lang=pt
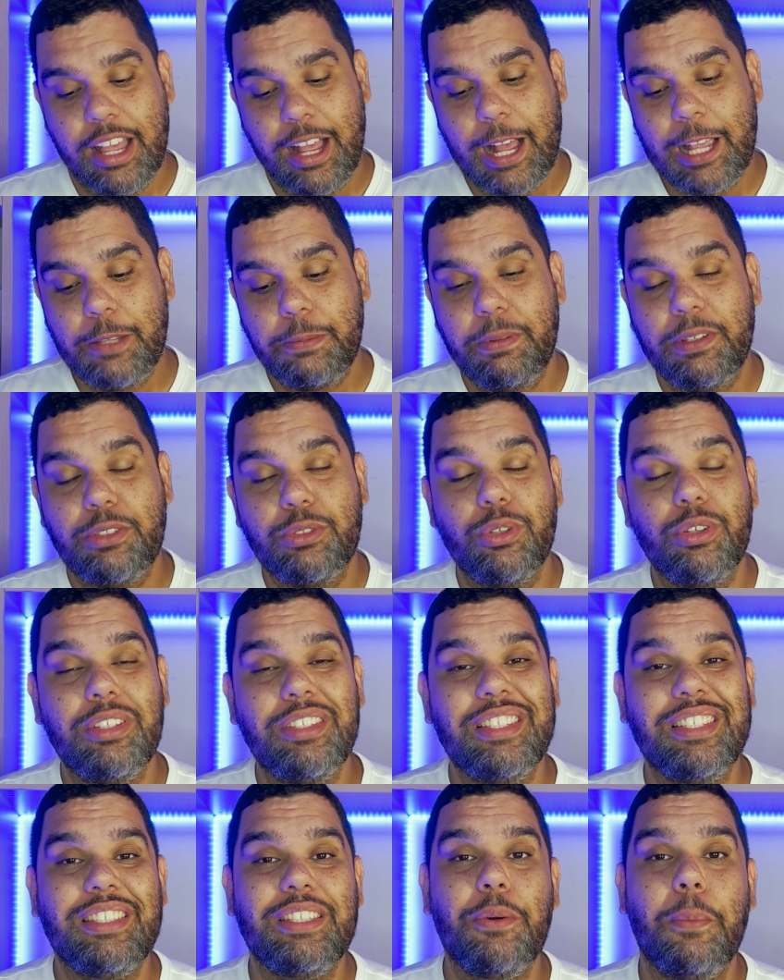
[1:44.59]
As
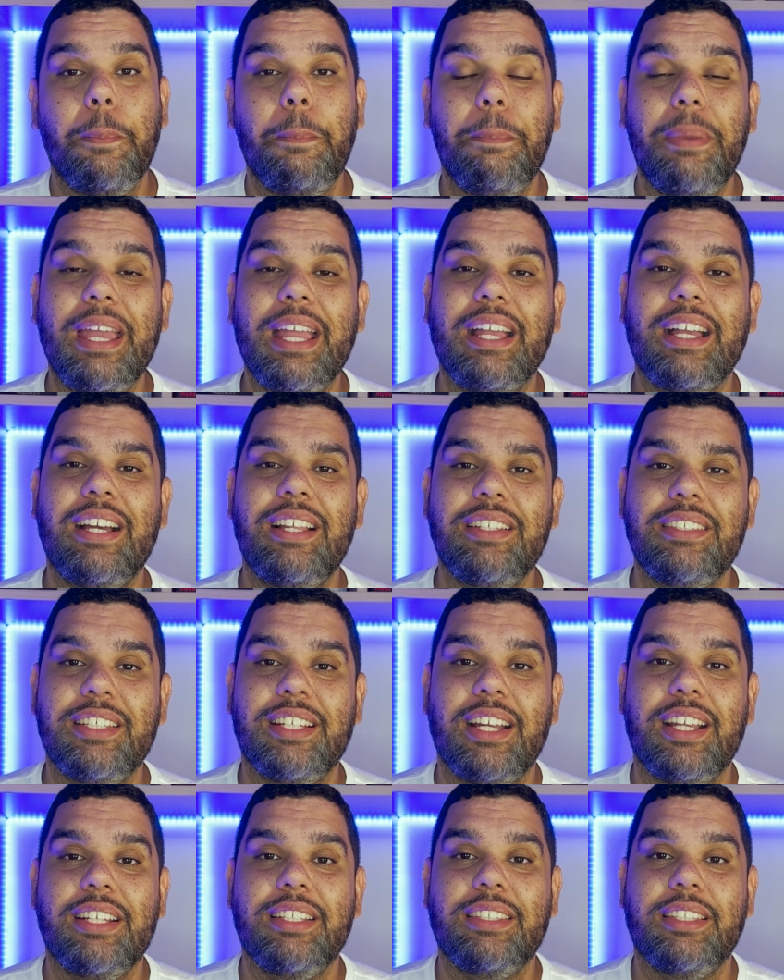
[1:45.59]
pessoas estão pegando esse
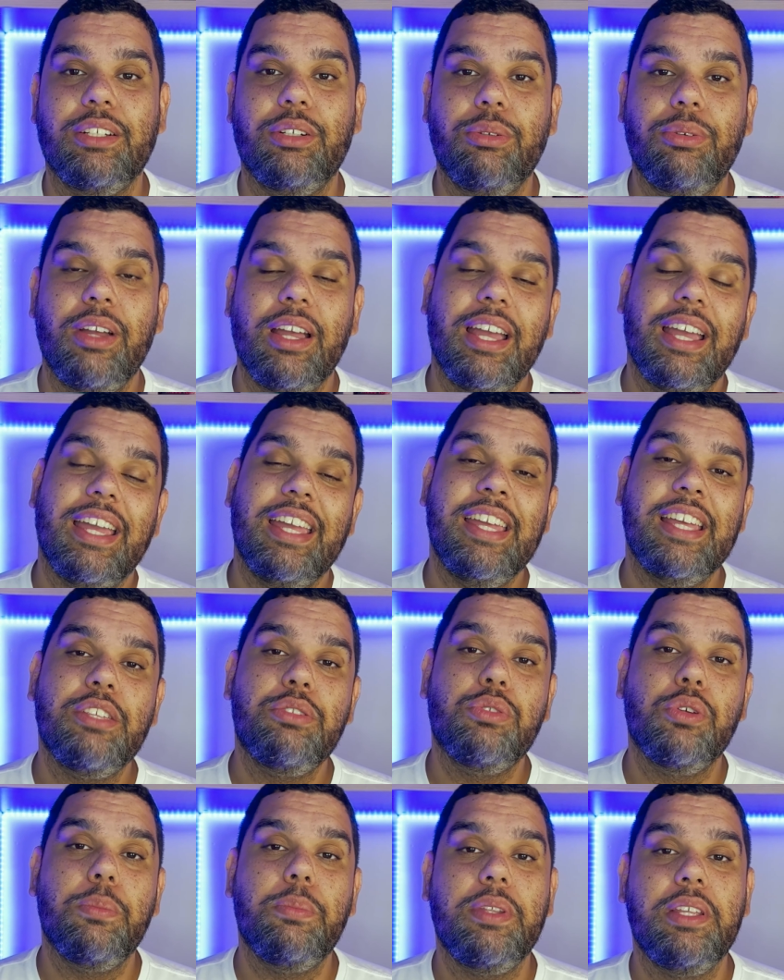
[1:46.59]
cartão e é
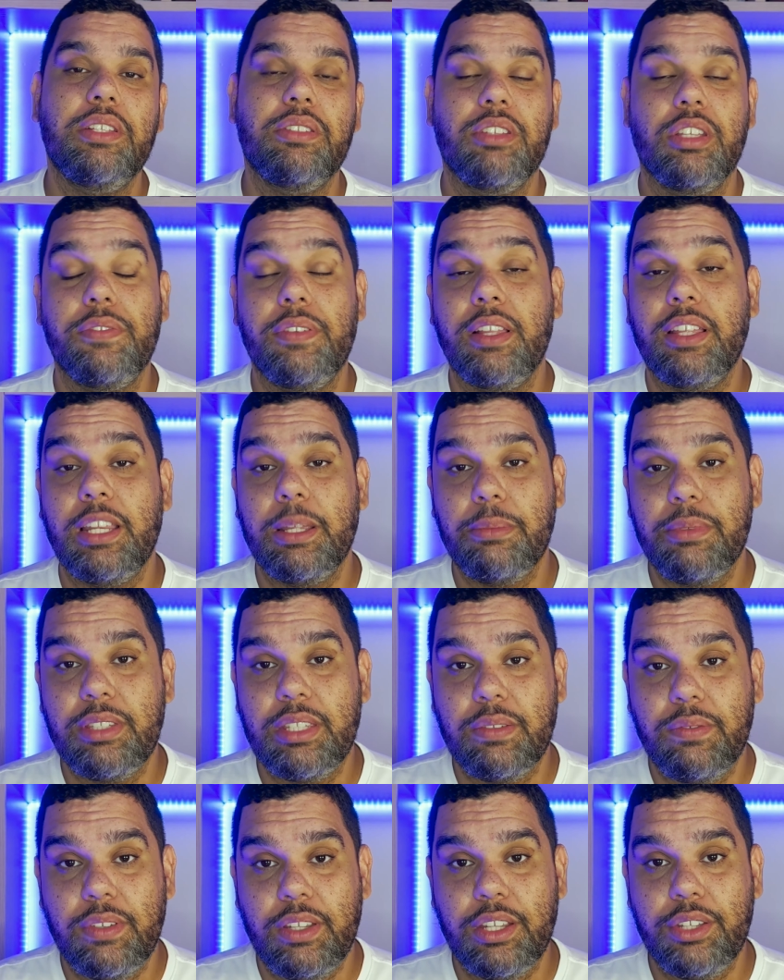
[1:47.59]
sobre isso que nós falaremos
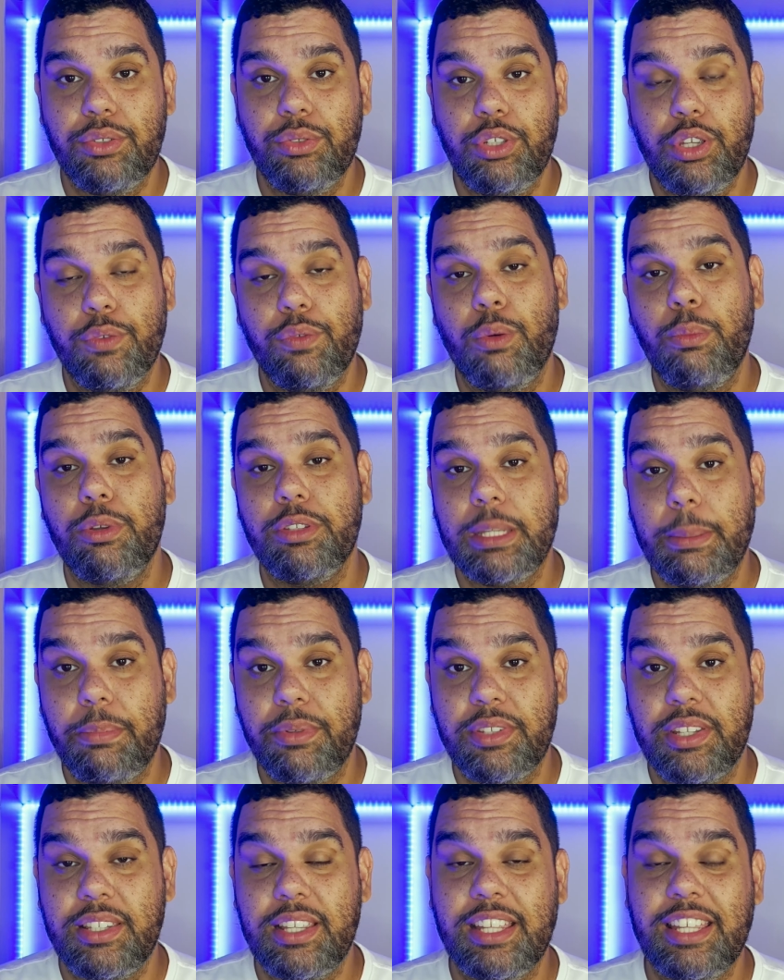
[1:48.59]
nesse vídeo. E eu vou mostrar
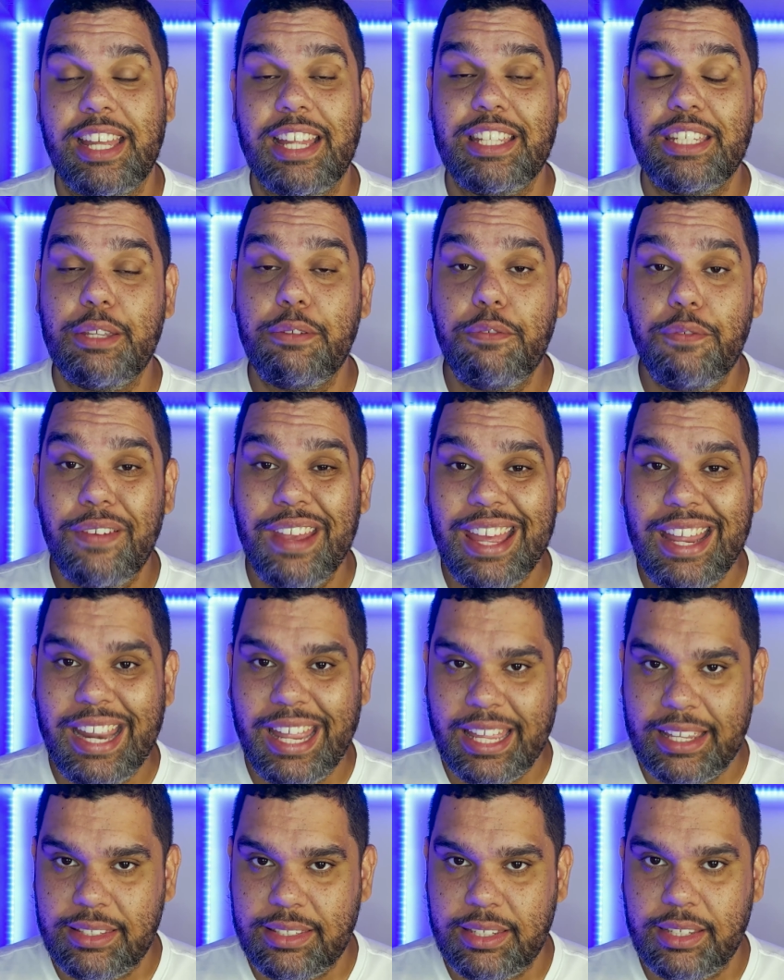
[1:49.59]
para vocês aqui a
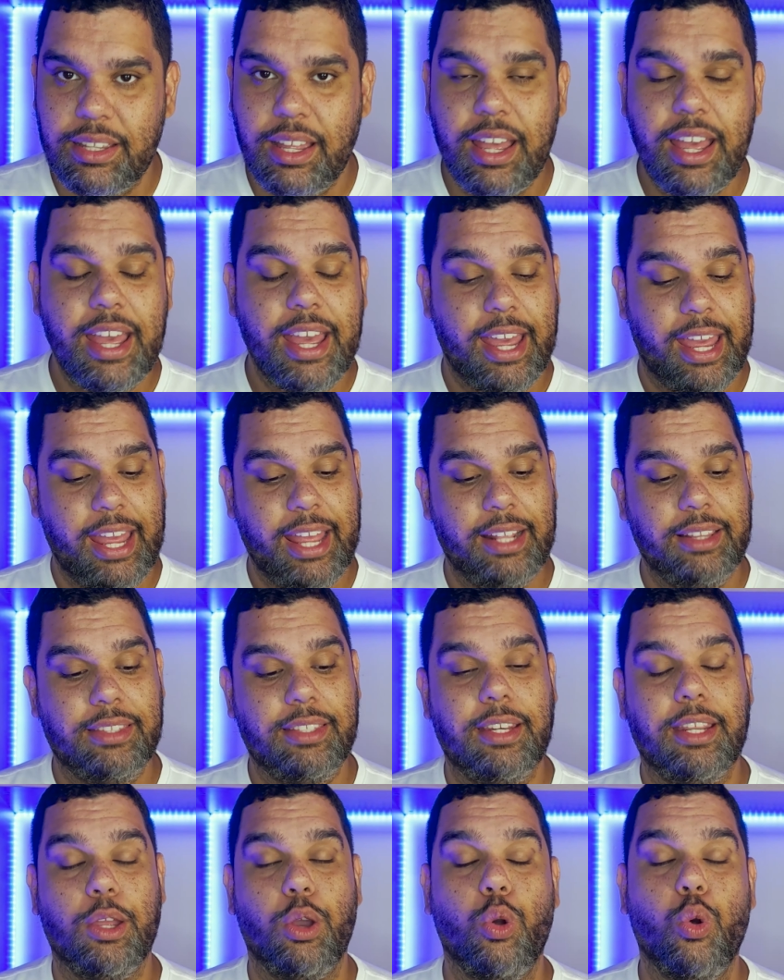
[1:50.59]
diferença
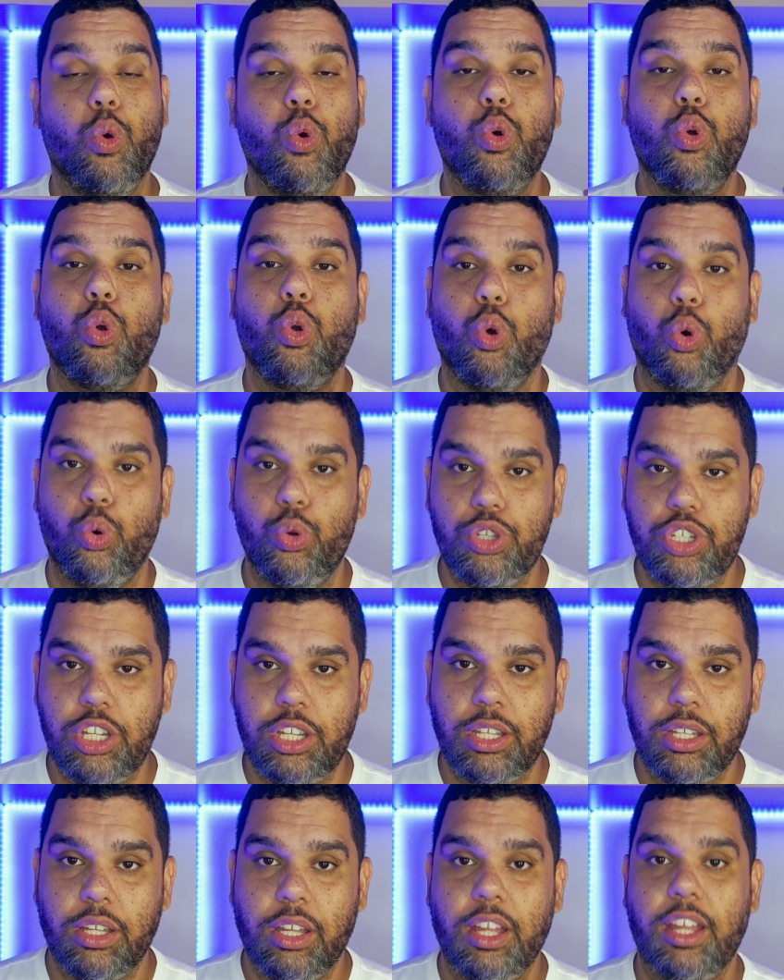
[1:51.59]
entre o
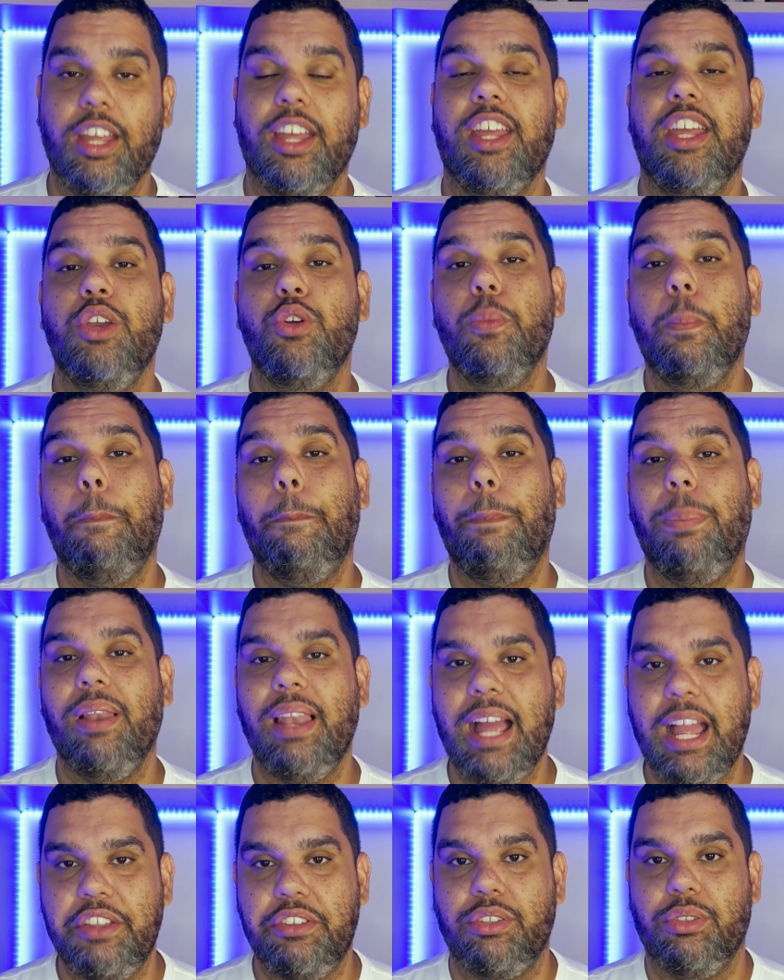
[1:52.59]
Gold, e o
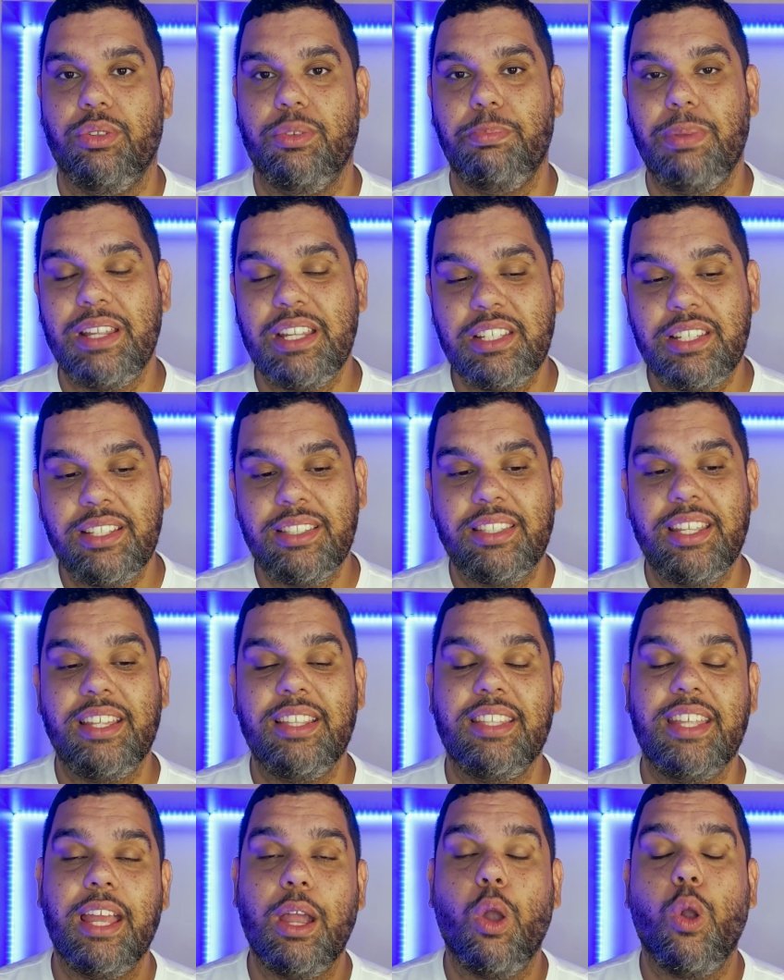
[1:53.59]
Platinum, para a gente
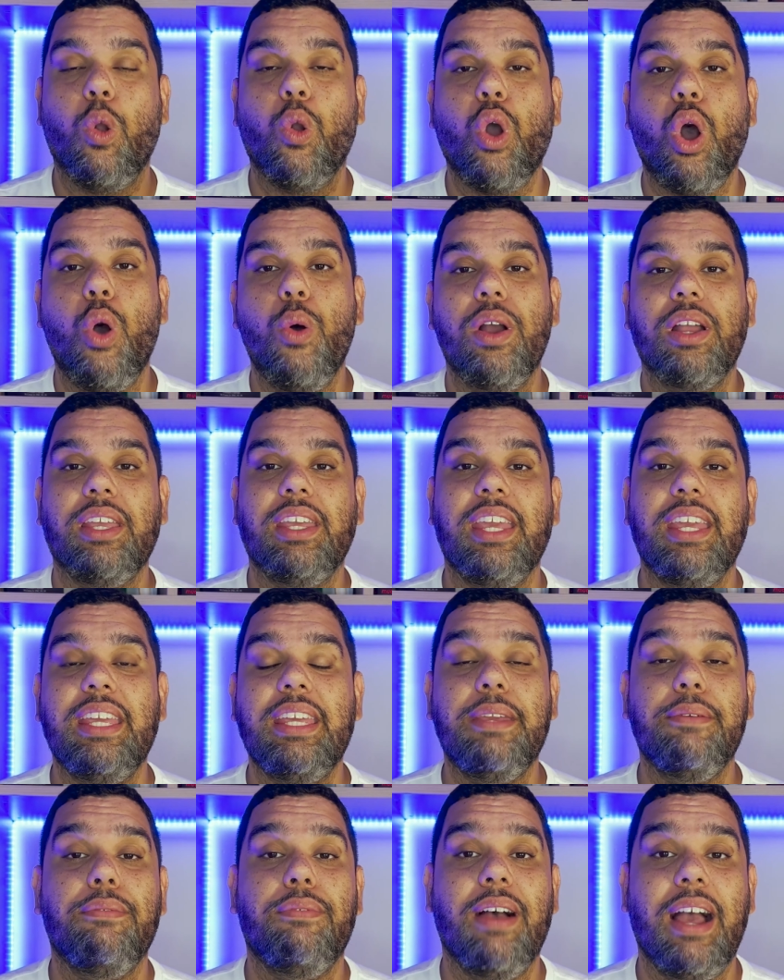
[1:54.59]
entender qual aqui
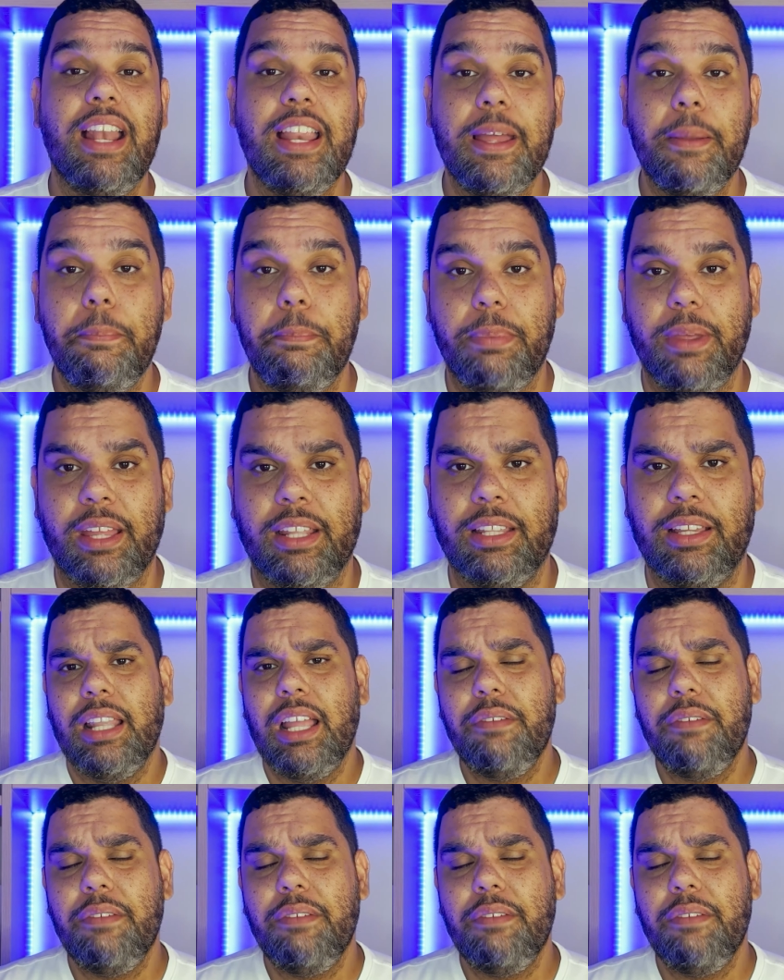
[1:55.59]
que vale a pena.